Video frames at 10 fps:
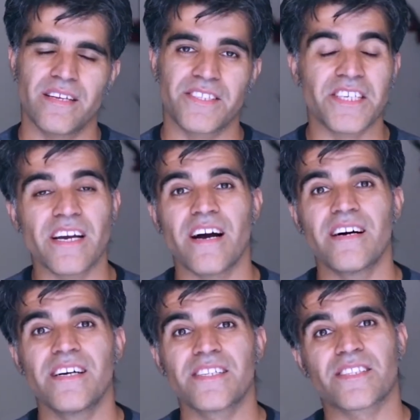जी हाँ
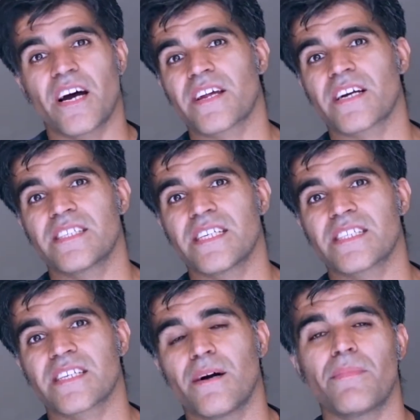तारक अजीज़
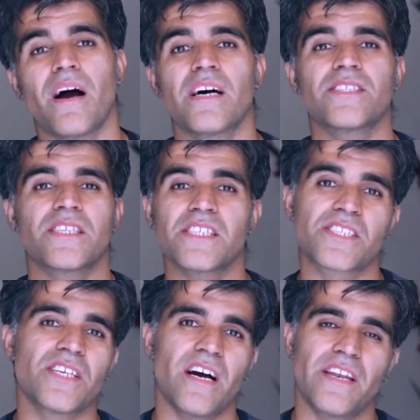साहब आज इस
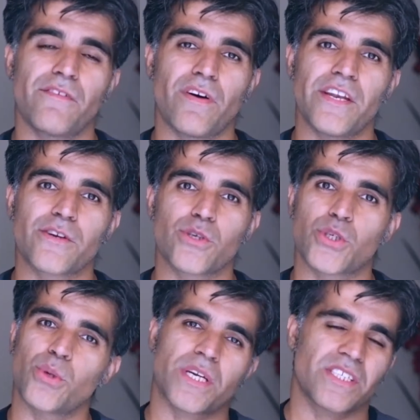जहान फ़ानी को
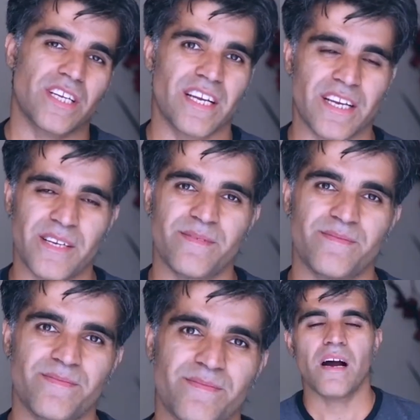छोड़ के चले गए
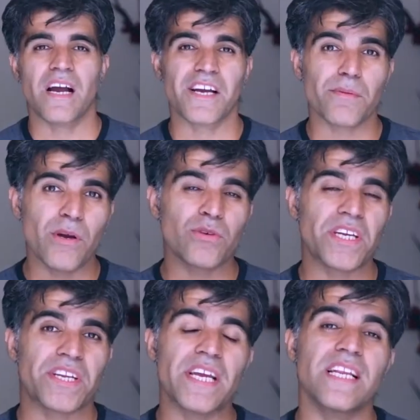अगर मैं
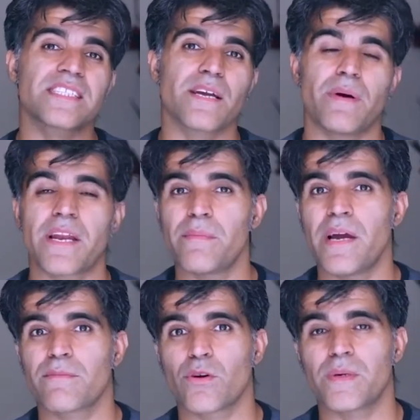उनकी रहलत के बारे में
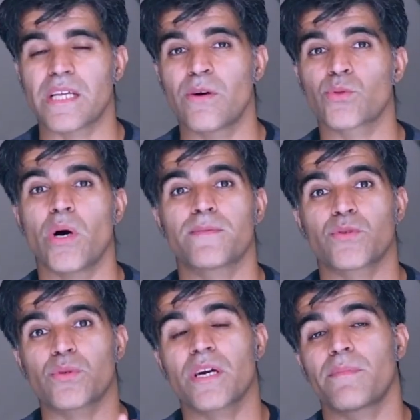आपको बताऊं तो आप
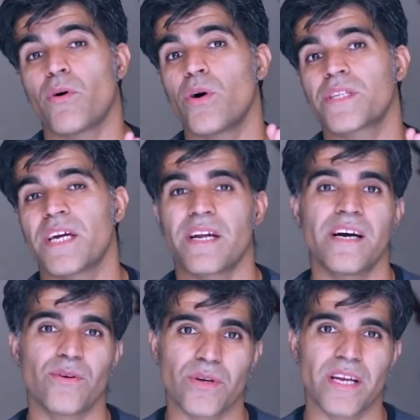सुनकर बहुत
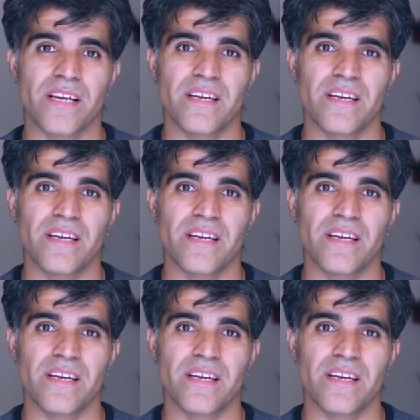हैरान होंगे